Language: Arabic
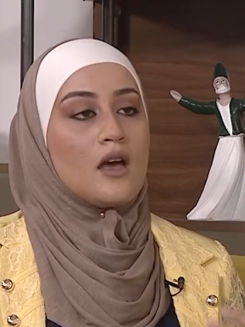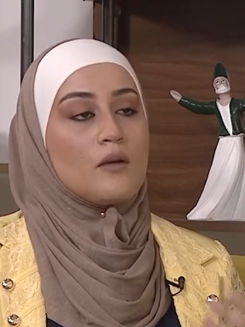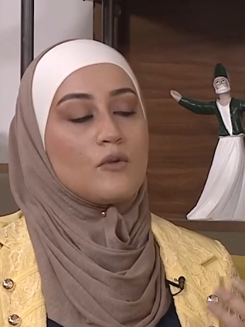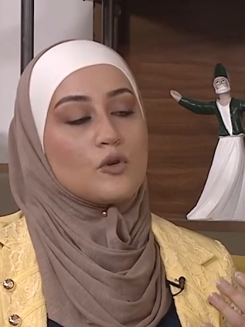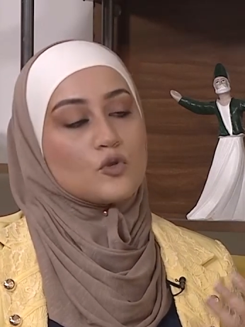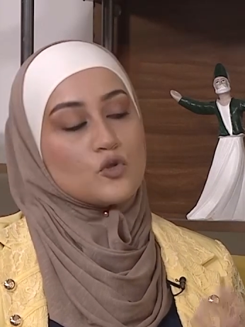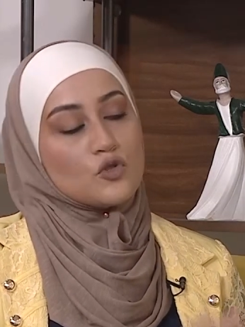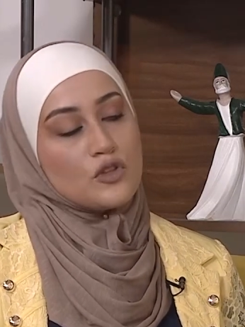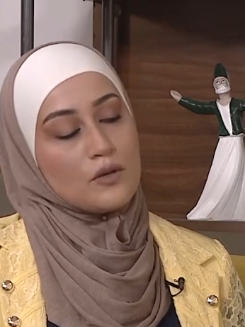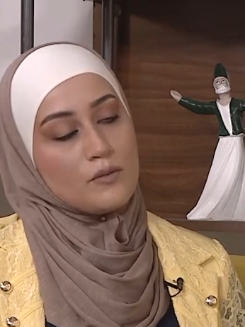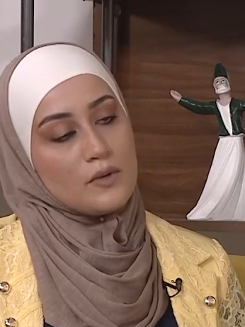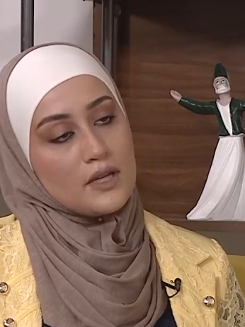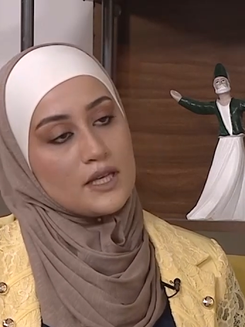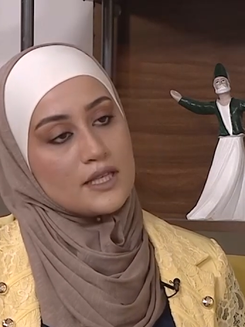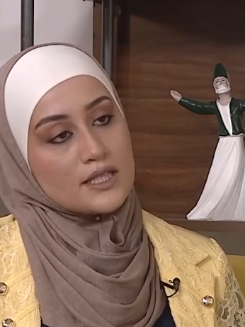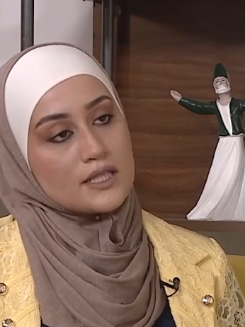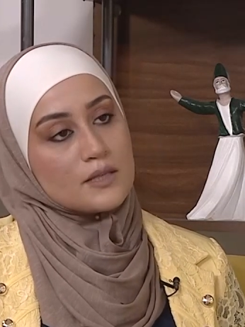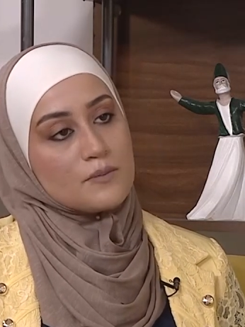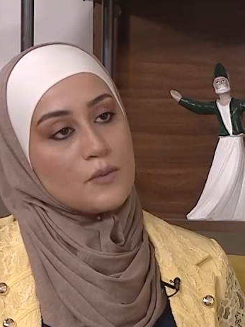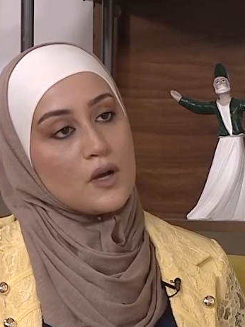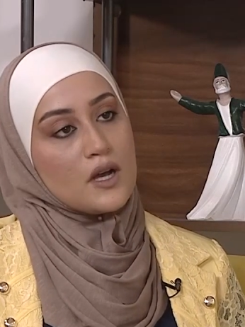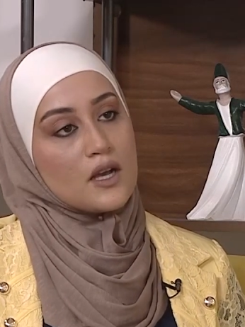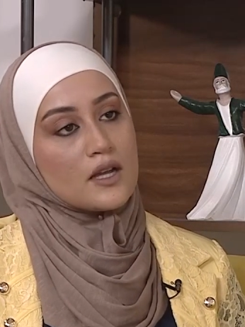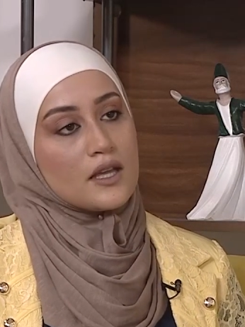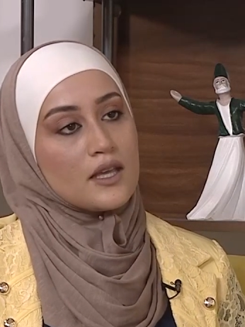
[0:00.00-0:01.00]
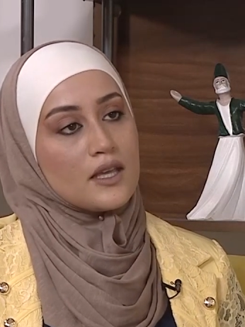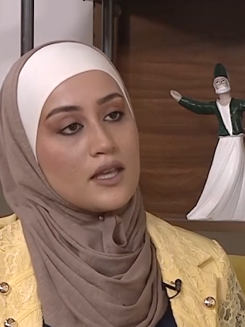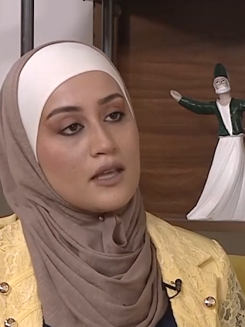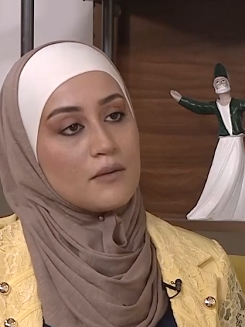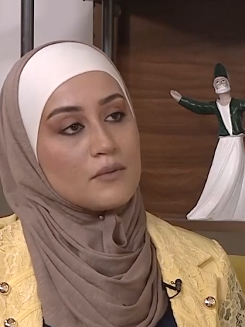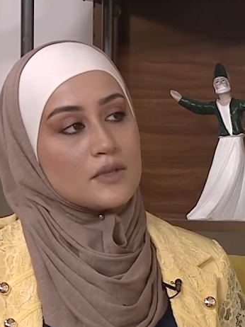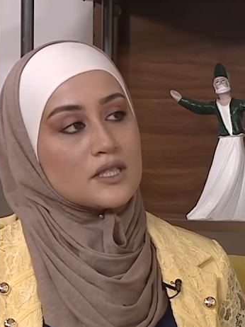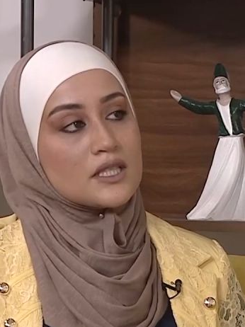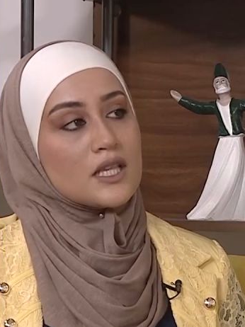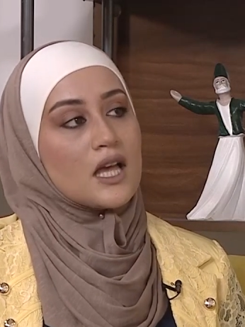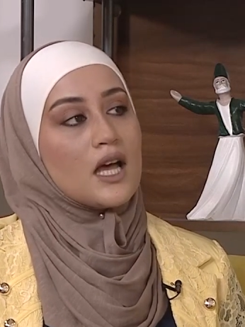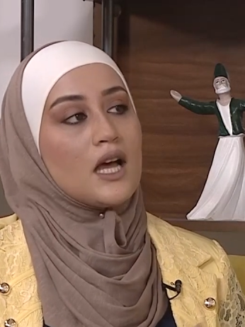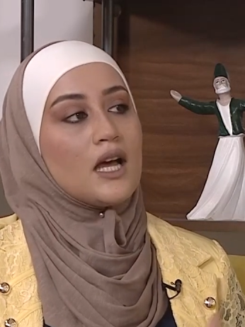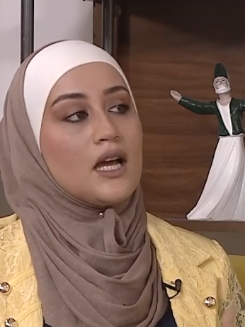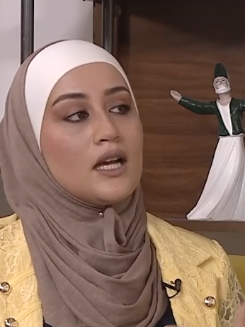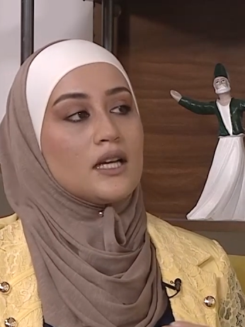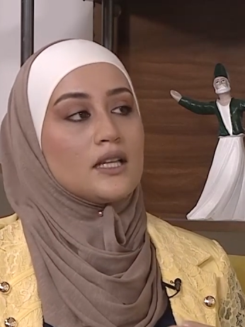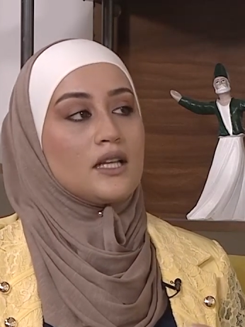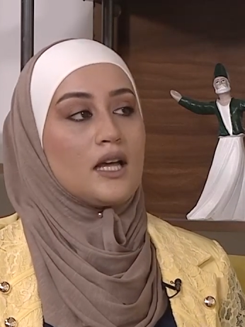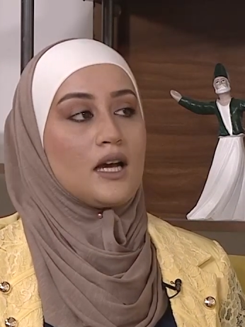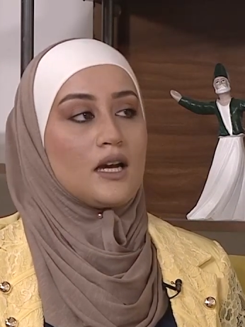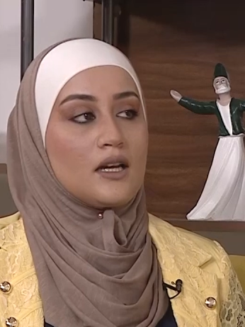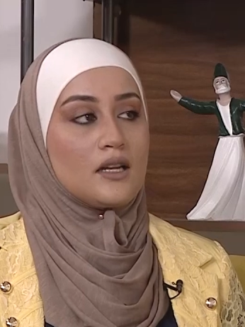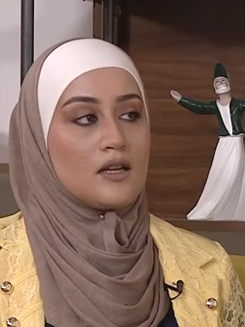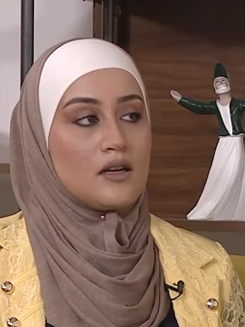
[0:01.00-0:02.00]
موجوده بالاسماك هي
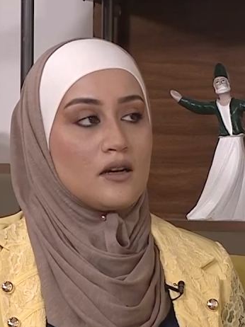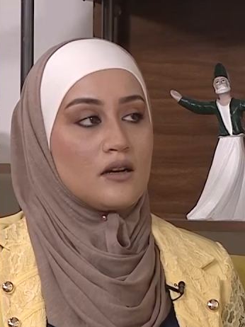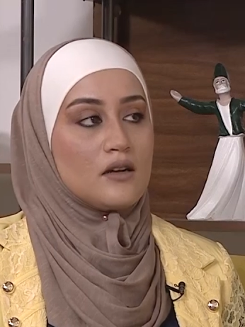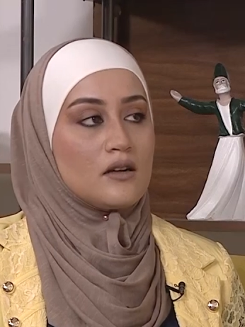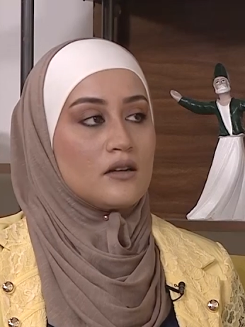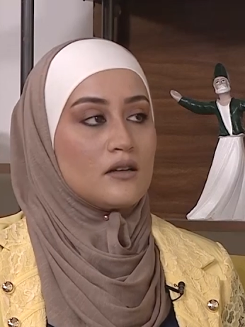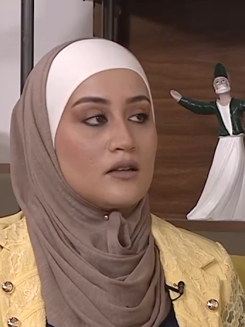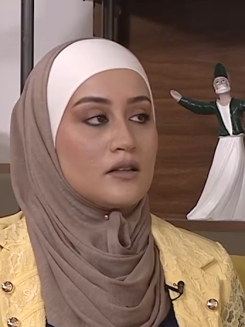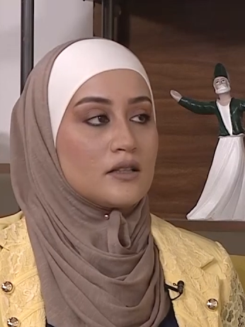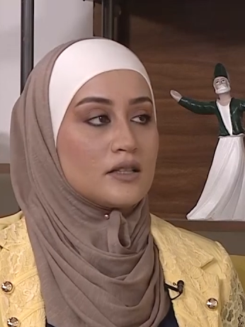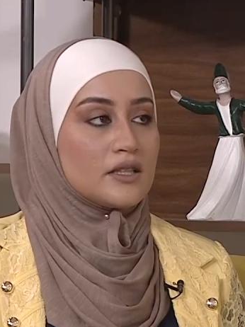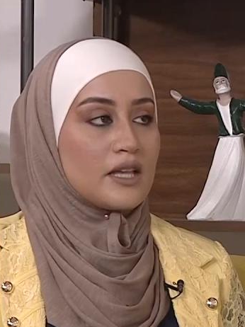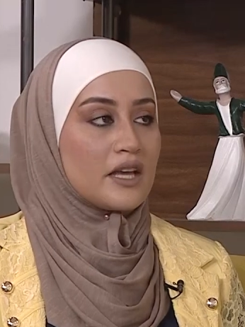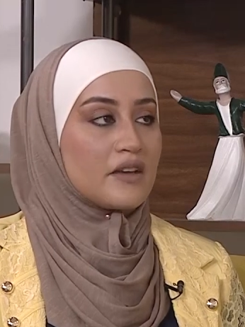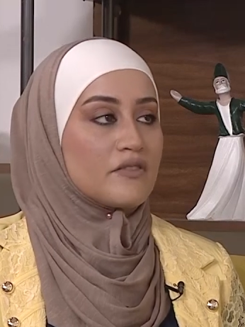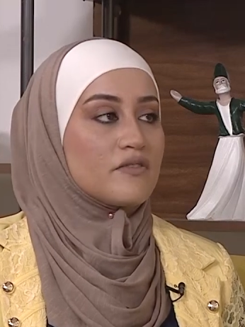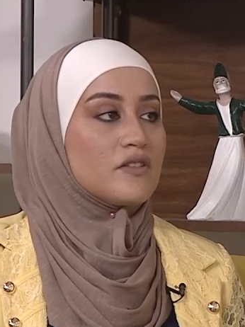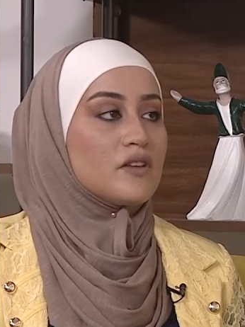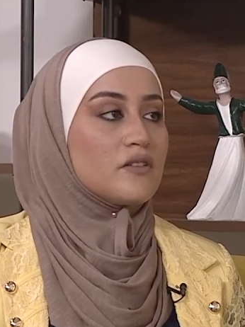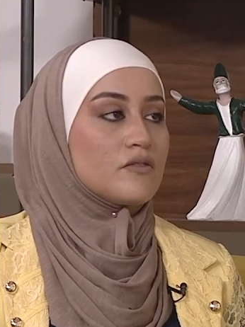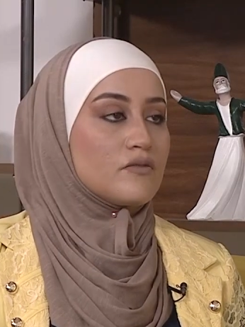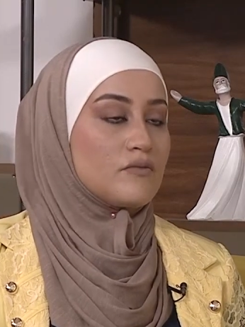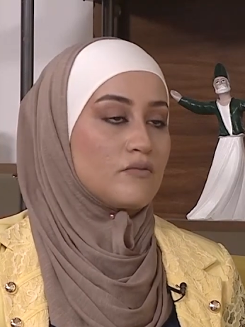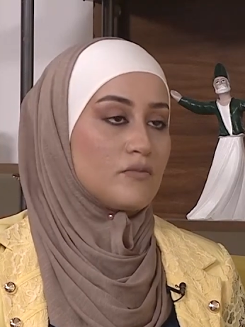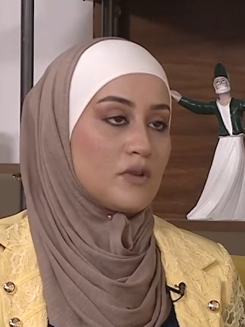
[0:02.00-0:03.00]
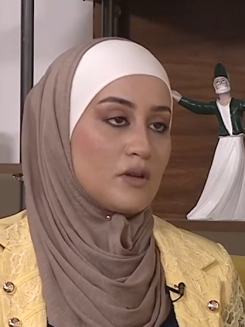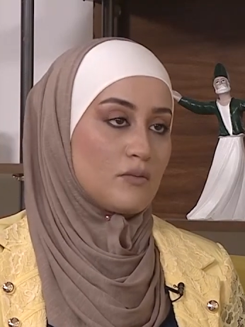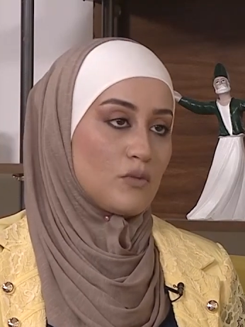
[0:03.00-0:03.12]
بتساعد على التخفيف آه،